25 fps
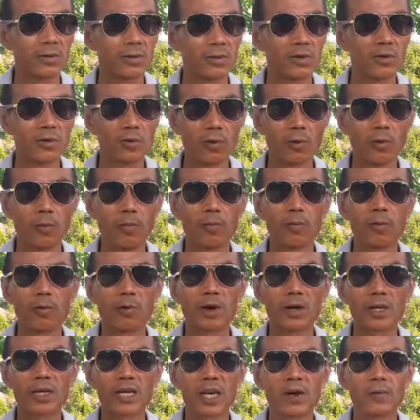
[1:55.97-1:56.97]
YouTube ข
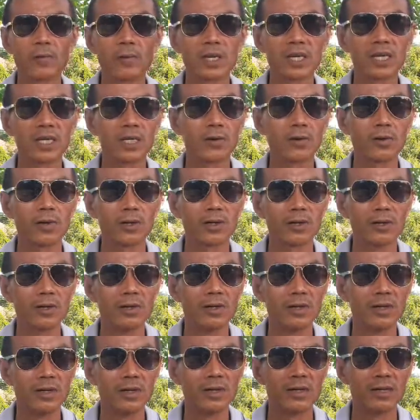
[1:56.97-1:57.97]
องแก้วมณีโชต
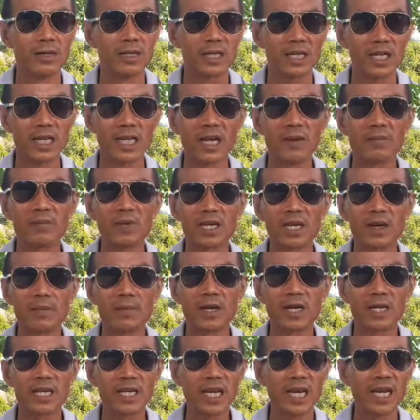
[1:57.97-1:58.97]
จะได้มีกำ
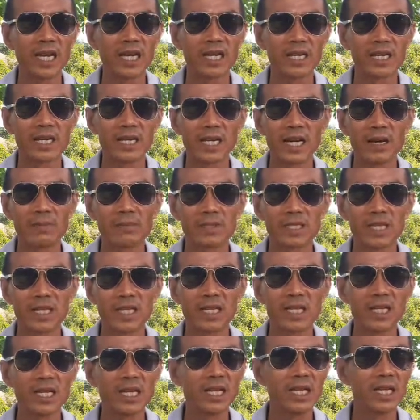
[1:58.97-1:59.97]
ลังใจนำสิ่ง
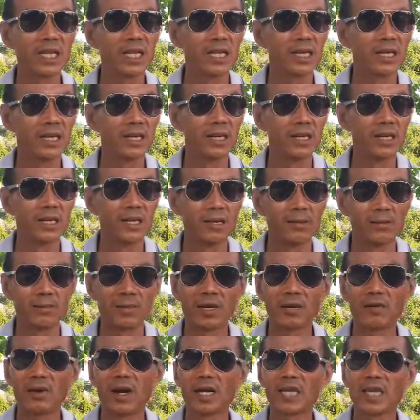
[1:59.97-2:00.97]
ดีๆไม่
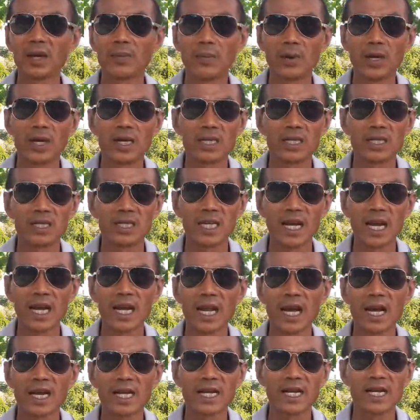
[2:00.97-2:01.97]
ว่าจะเป็นสา
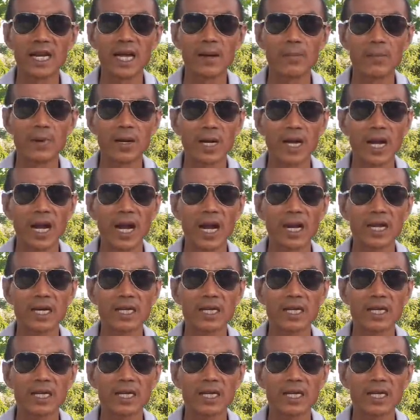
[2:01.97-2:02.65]
ระนานาประการ